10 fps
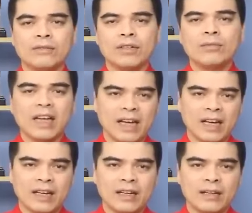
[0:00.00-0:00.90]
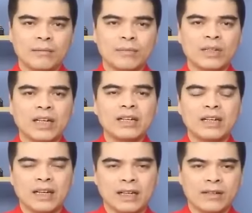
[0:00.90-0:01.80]
trong nhà một cách
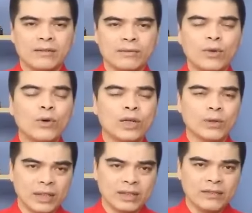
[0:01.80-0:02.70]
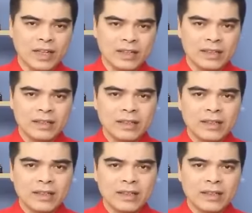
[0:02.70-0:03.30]
là vô kỷ luật như vậy ấy,